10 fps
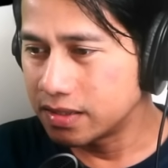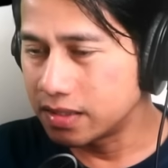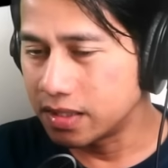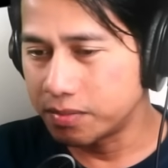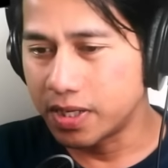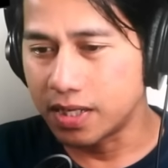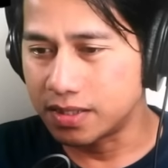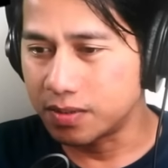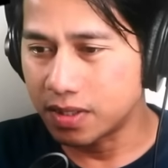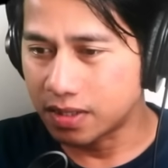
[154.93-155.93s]
ini beda
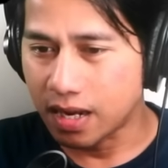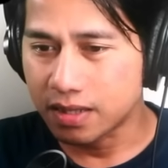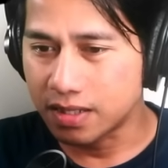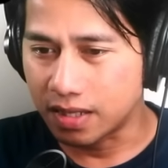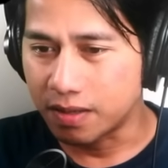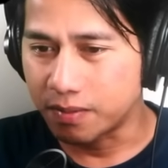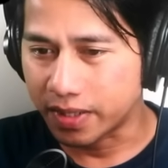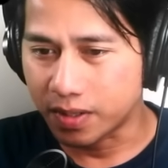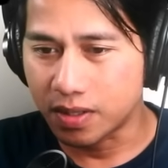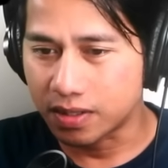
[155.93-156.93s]
sih udah terlatih ya
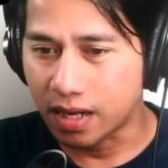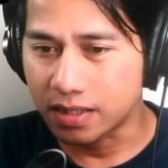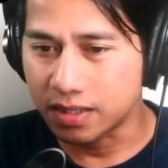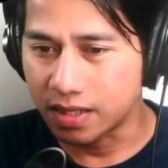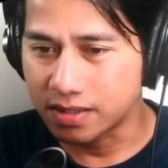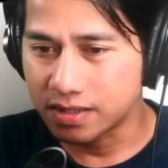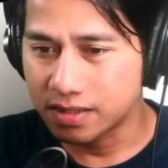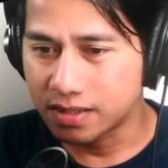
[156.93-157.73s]
mereka udah terlatih guys